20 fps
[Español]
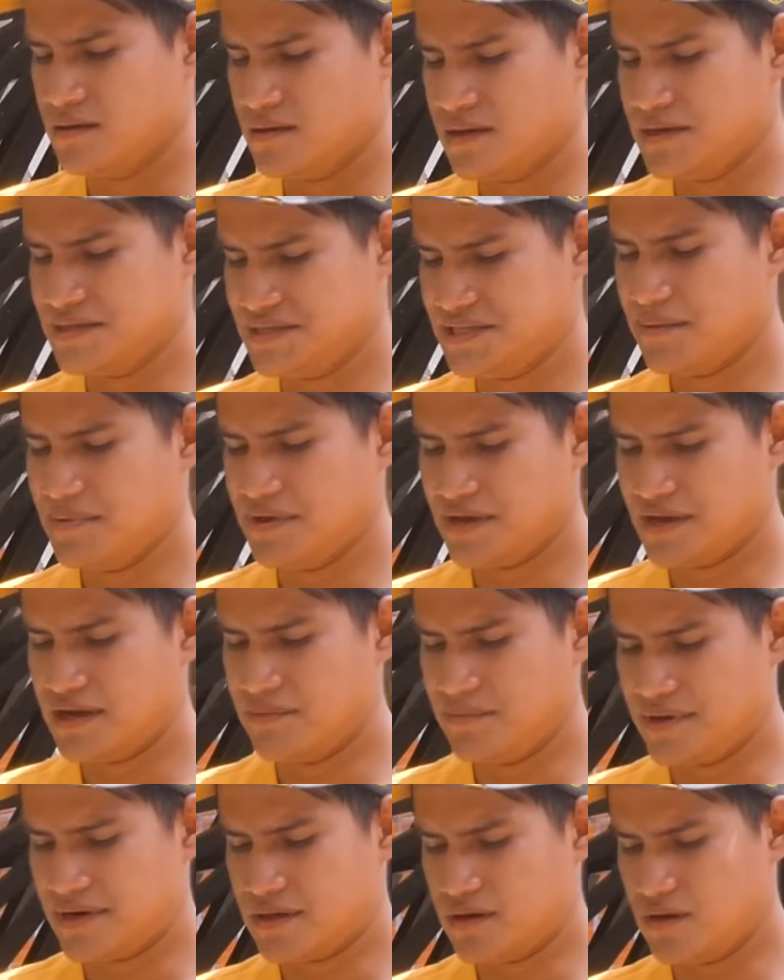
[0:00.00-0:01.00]
Está bien,
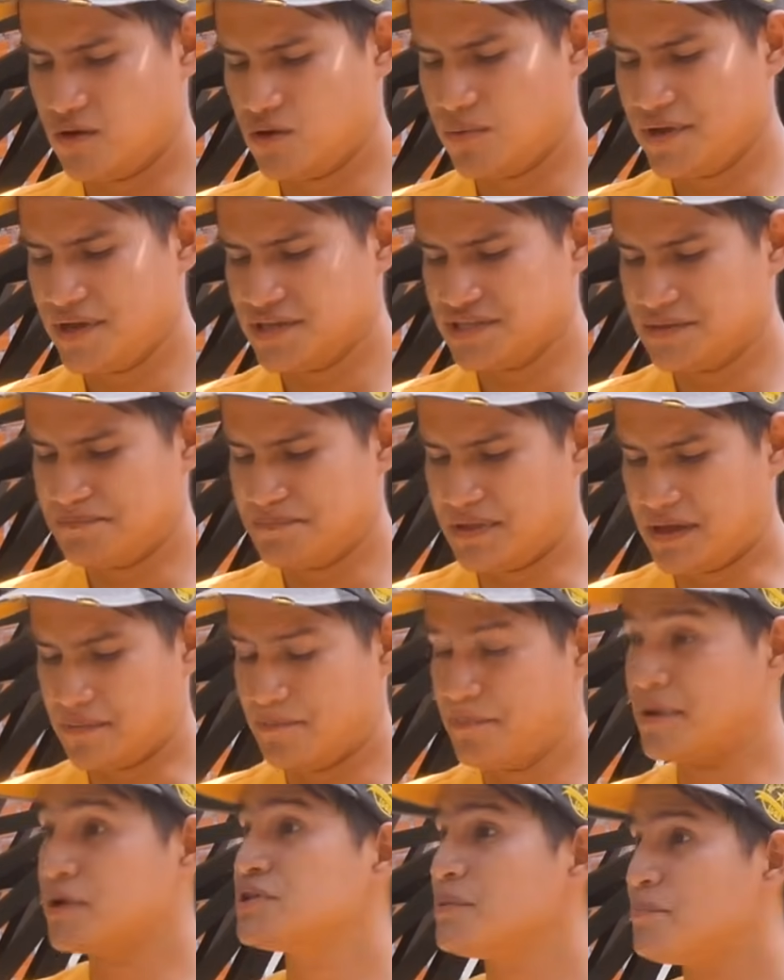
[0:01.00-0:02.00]
Elmer, lo voy a aceptar,
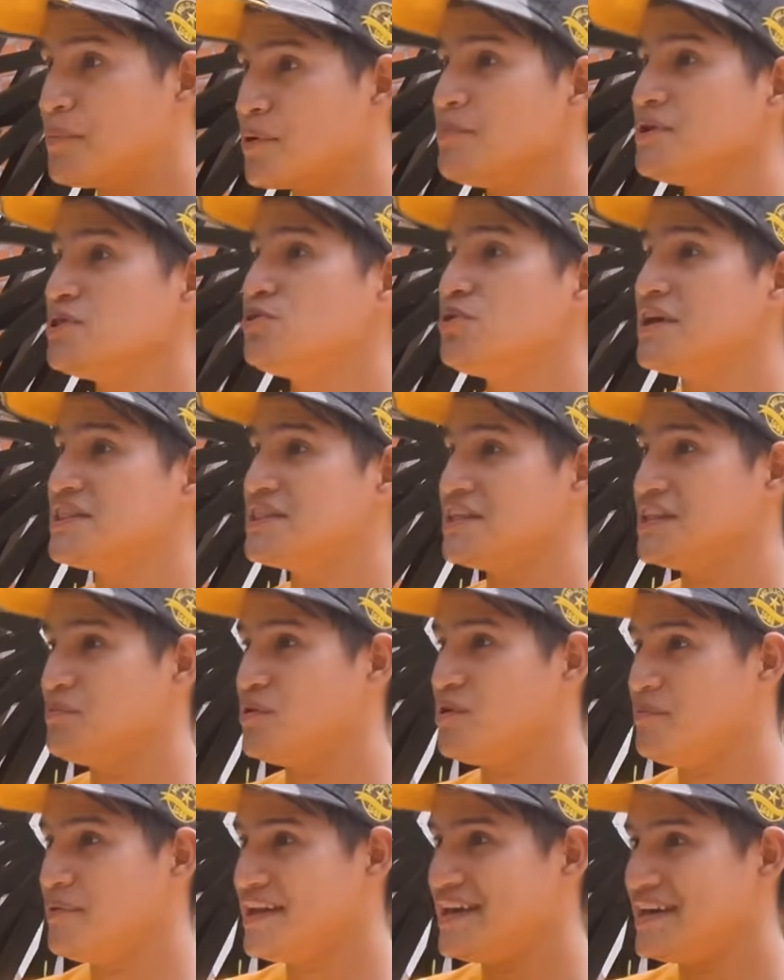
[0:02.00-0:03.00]
pero te prometo que te
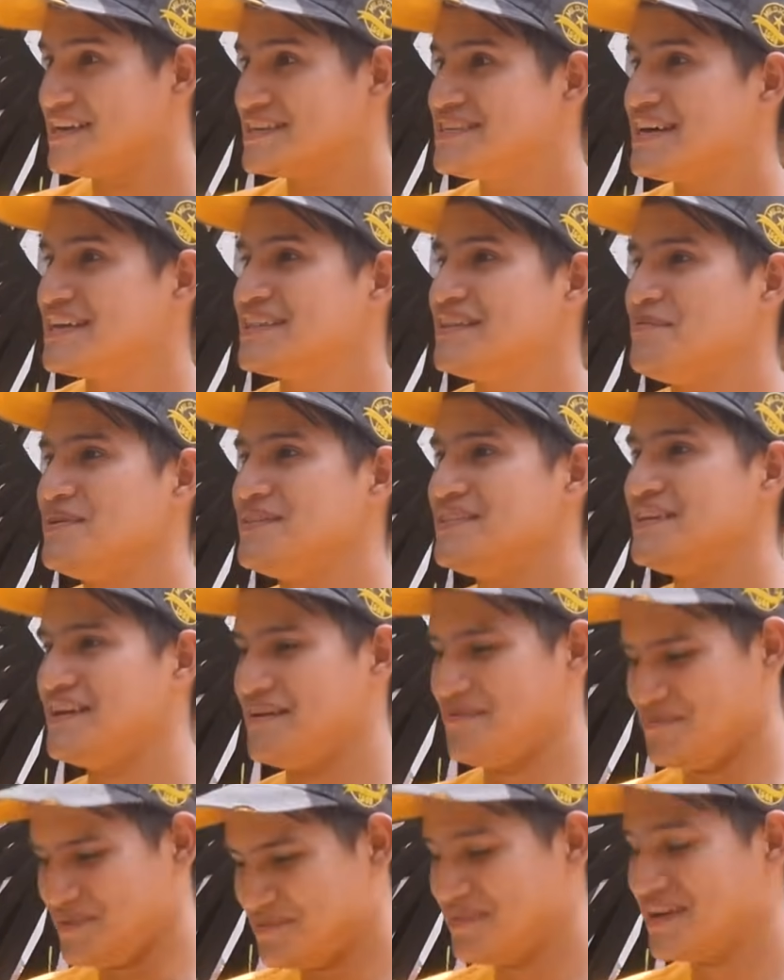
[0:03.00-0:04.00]
devolveré exactamente
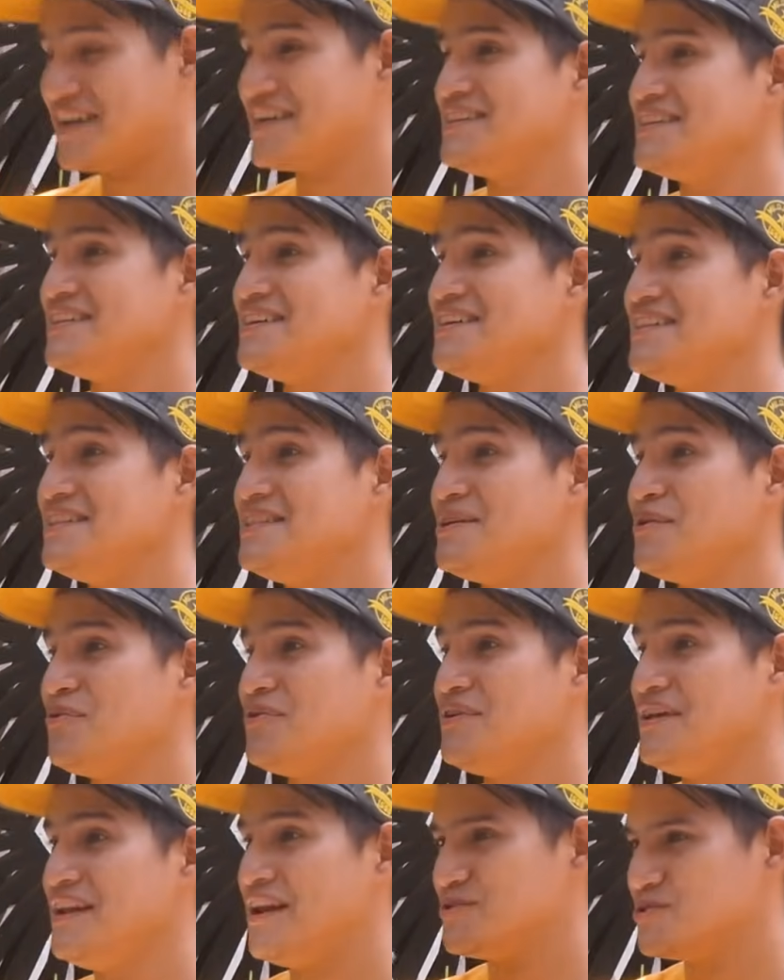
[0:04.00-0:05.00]
la misma cantidad de
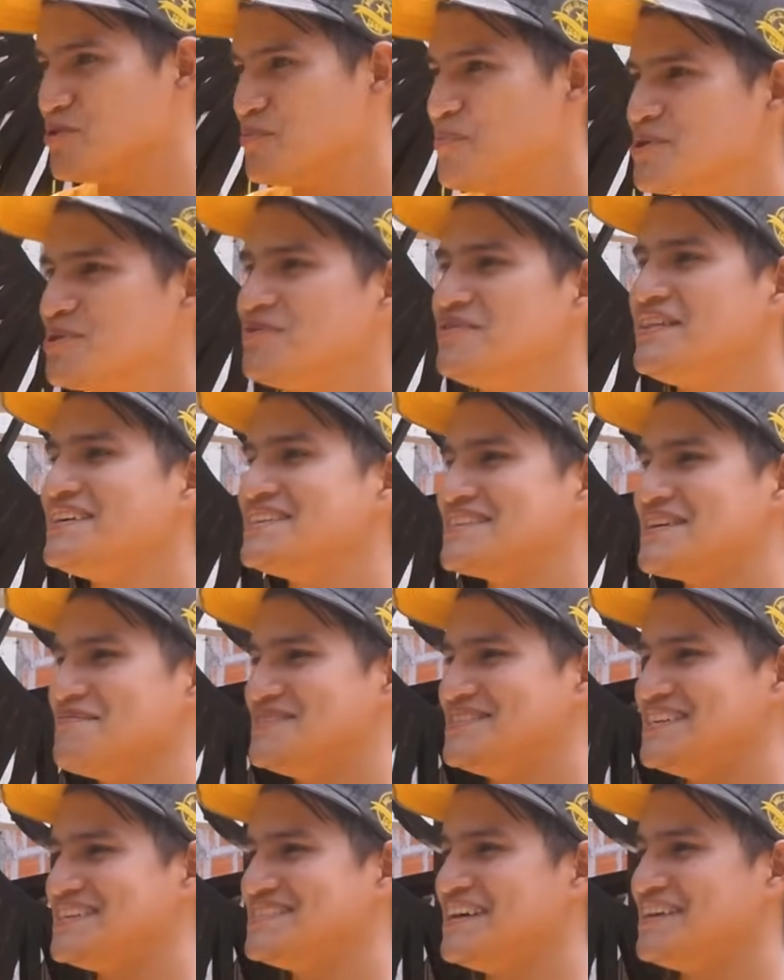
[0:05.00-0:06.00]
dinero y las oportunidades que
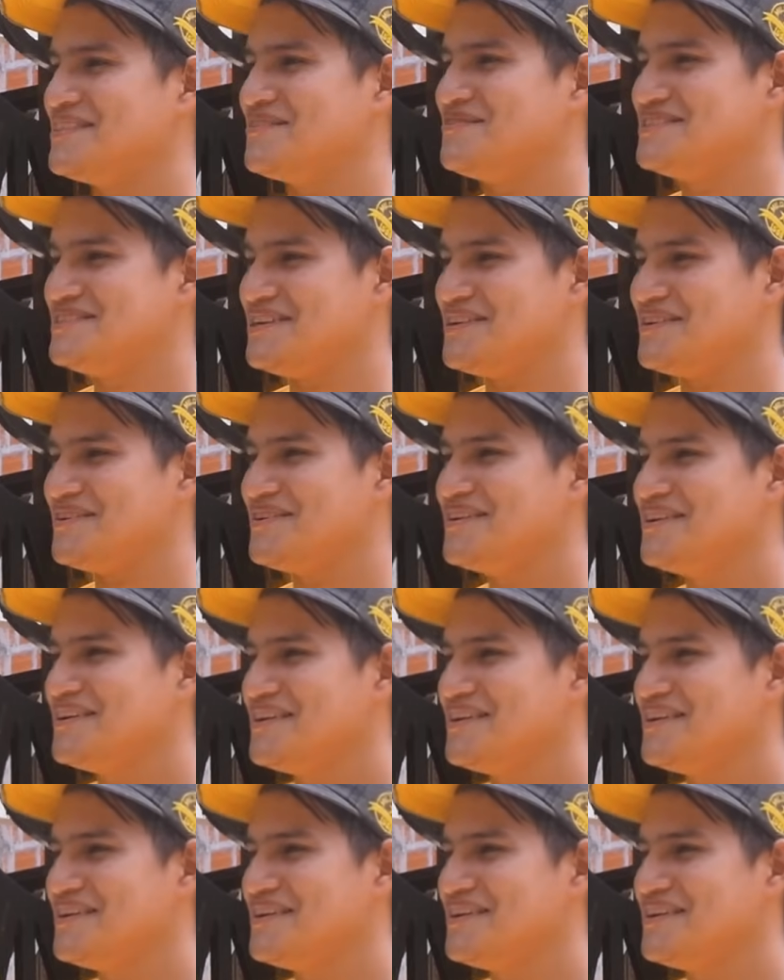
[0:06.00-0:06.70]
me estás dando, en serio.